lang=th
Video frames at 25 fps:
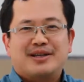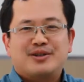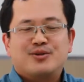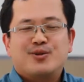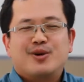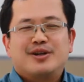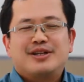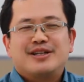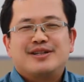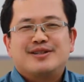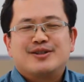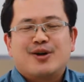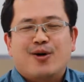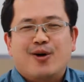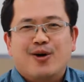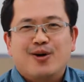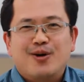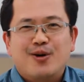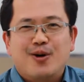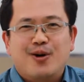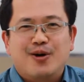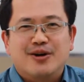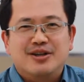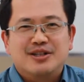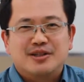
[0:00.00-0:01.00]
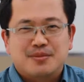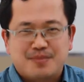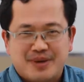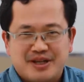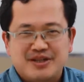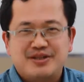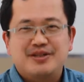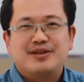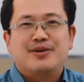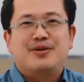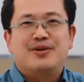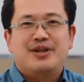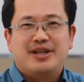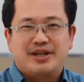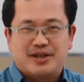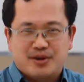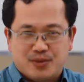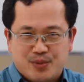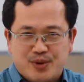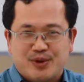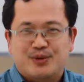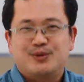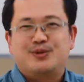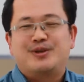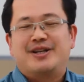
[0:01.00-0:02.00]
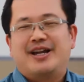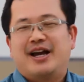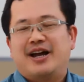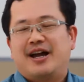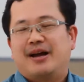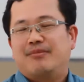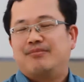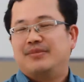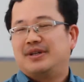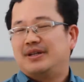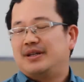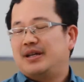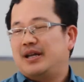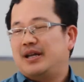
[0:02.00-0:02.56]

ช่วงที่2ของ Special Interviews นะครับ